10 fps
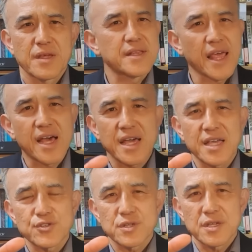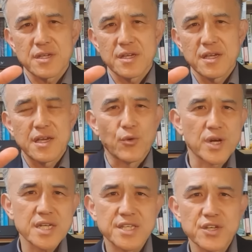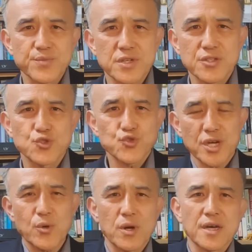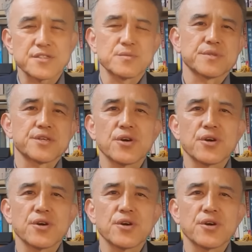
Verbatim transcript: 이 대학에 워낙 기업들이 쫙 올라갔습니다.